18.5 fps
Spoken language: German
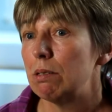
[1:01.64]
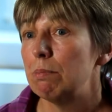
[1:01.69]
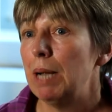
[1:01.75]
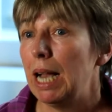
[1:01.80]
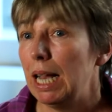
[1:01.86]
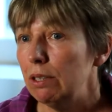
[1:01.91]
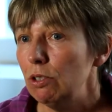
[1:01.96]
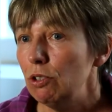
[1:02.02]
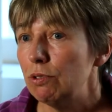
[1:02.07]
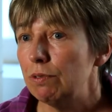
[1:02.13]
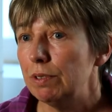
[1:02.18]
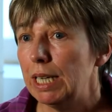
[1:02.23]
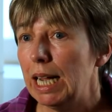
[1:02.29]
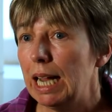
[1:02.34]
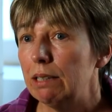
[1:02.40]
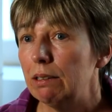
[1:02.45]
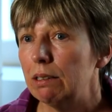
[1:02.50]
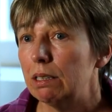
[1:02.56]
Mensch
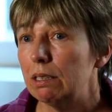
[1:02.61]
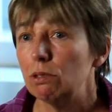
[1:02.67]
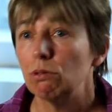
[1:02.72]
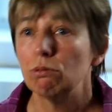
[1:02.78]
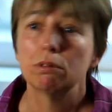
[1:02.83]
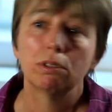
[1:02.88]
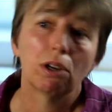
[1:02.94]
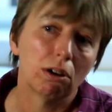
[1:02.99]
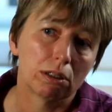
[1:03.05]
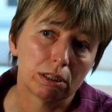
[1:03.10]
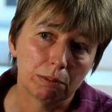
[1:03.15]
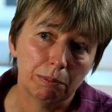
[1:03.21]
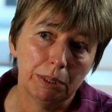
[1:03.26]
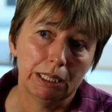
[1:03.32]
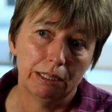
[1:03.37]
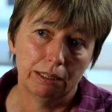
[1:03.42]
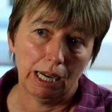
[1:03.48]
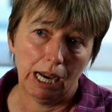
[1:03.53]
verändert und
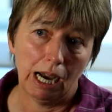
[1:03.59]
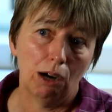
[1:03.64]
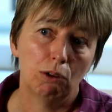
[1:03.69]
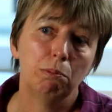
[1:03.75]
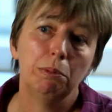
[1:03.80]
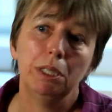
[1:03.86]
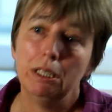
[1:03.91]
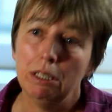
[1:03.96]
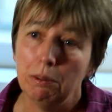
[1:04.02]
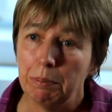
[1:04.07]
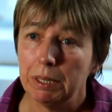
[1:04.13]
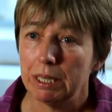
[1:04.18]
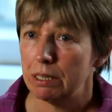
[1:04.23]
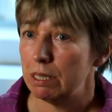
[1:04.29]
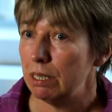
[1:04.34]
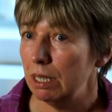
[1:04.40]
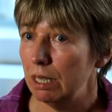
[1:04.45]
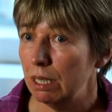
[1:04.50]
damit auch meine
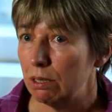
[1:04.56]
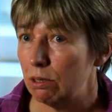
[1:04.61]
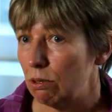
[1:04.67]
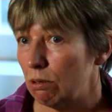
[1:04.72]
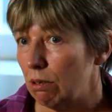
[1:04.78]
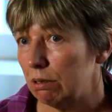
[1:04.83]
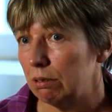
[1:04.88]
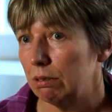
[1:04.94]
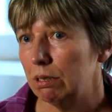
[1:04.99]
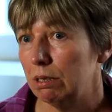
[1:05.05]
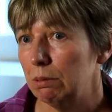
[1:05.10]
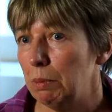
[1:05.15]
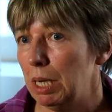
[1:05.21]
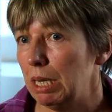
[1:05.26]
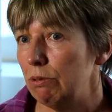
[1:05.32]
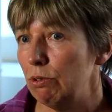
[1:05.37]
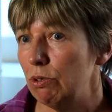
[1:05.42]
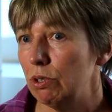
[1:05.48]
Beziehung zu anderen
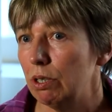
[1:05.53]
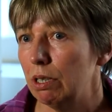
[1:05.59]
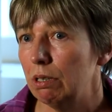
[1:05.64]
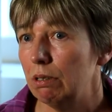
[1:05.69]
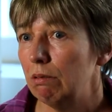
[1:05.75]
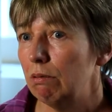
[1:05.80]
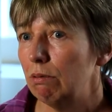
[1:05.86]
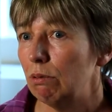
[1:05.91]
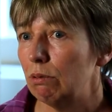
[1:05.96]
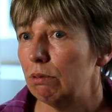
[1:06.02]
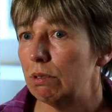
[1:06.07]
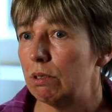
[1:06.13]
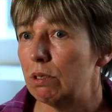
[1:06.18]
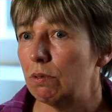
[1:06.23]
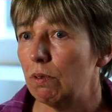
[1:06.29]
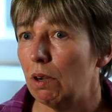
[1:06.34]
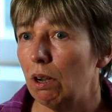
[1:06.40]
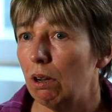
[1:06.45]
Menschen.
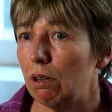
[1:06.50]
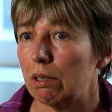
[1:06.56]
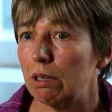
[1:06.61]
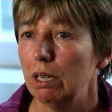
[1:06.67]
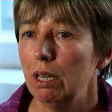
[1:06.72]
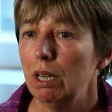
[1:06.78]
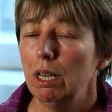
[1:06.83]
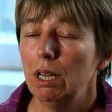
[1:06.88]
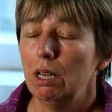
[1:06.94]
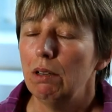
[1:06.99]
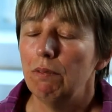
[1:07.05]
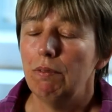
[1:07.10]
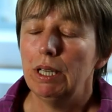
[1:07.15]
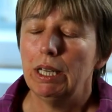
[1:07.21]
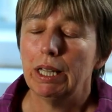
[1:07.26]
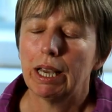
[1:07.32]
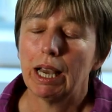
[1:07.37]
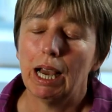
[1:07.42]
Und zwar,
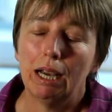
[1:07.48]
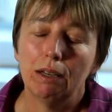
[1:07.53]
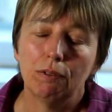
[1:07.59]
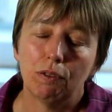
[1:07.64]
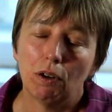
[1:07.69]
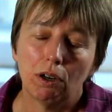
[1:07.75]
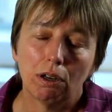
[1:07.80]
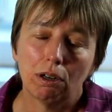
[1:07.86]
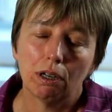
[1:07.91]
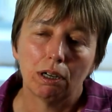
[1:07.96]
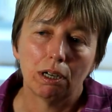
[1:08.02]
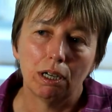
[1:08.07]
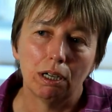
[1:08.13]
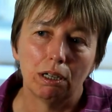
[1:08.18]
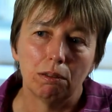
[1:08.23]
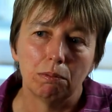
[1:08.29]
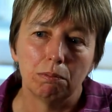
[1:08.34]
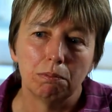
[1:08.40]
weil ich einfach,
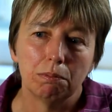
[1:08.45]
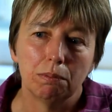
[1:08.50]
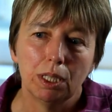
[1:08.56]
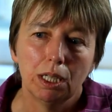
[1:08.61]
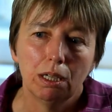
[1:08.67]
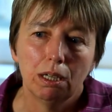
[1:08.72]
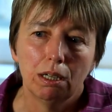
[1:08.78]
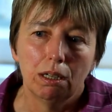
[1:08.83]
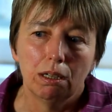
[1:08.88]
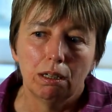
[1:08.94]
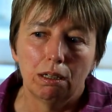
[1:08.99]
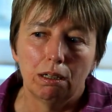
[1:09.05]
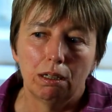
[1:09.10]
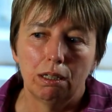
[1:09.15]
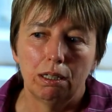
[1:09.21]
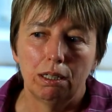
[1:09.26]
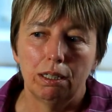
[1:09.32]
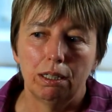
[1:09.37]
ähm,
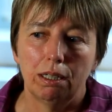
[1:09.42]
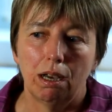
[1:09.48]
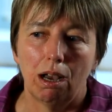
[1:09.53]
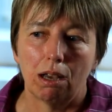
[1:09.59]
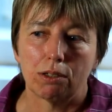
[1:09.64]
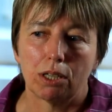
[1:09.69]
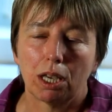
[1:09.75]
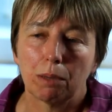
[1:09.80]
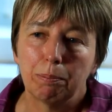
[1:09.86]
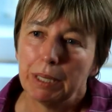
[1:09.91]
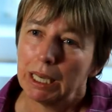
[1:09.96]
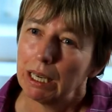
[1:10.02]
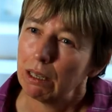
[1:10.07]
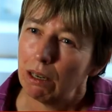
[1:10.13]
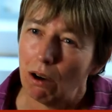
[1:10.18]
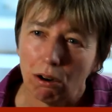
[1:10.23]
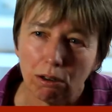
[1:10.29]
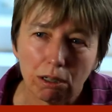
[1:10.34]
also ich bin
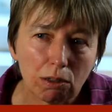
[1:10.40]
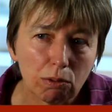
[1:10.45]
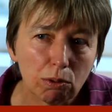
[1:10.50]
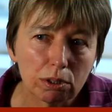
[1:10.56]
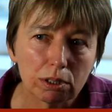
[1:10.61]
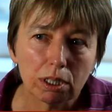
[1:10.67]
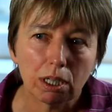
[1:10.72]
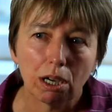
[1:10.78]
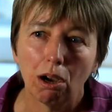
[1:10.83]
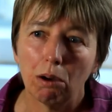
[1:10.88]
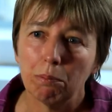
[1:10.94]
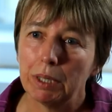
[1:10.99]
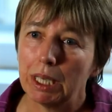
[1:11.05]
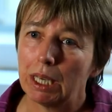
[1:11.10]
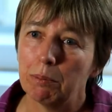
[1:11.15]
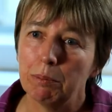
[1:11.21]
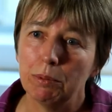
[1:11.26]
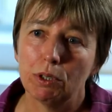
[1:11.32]
krank geworden, ich
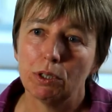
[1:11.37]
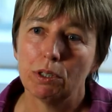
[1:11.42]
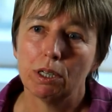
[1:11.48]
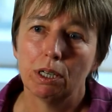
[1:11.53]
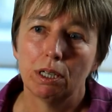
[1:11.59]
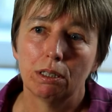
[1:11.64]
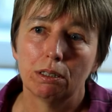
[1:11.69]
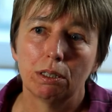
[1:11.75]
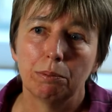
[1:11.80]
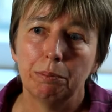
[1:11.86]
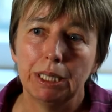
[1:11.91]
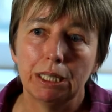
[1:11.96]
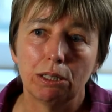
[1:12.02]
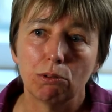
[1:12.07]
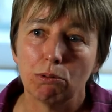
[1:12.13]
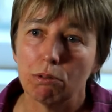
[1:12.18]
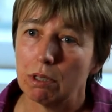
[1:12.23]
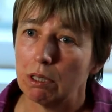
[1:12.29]
mich müssen
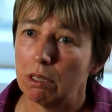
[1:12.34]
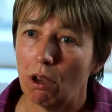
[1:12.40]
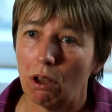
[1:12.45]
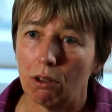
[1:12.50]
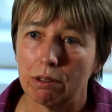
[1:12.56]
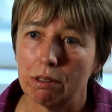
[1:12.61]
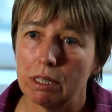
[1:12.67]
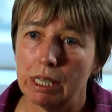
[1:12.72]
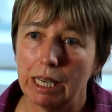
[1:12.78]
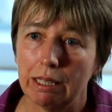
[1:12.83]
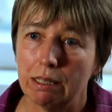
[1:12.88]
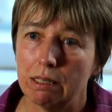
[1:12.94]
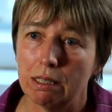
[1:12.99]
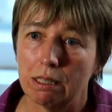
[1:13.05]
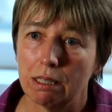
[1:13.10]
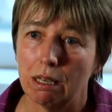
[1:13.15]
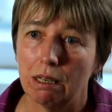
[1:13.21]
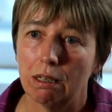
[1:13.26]
damit
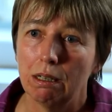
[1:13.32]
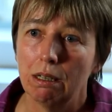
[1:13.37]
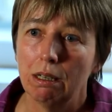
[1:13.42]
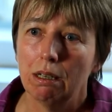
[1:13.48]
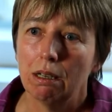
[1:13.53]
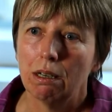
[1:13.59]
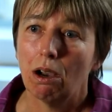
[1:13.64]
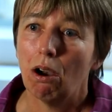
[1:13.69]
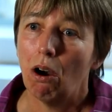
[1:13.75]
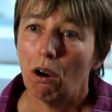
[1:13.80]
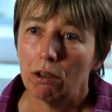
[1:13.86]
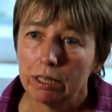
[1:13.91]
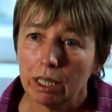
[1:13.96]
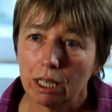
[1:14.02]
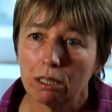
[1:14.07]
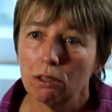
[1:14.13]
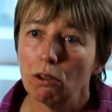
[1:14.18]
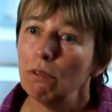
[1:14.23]
auseinandersetzen, kann
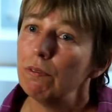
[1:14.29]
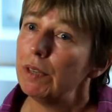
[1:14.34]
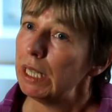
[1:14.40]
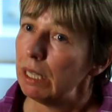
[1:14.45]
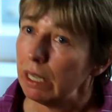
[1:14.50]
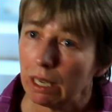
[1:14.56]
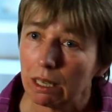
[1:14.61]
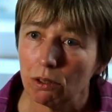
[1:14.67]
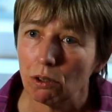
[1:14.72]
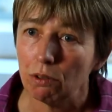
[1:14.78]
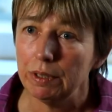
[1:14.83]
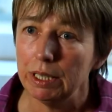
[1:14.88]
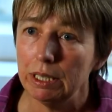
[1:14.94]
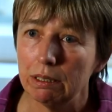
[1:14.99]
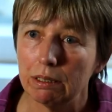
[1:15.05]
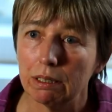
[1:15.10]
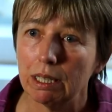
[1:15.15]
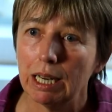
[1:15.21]
ich noch, will ich noch
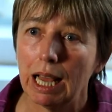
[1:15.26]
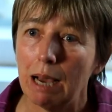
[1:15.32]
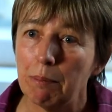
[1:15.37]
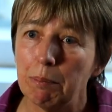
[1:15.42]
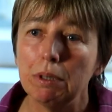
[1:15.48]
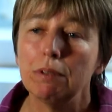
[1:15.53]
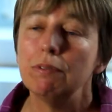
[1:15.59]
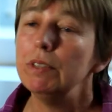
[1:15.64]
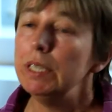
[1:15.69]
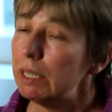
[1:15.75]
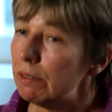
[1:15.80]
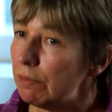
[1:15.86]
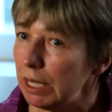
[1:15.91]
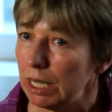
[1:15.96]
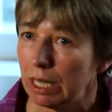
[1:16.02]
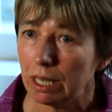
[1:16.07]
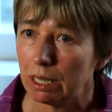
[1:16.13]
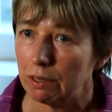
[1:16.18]
weiterleben, wie will ich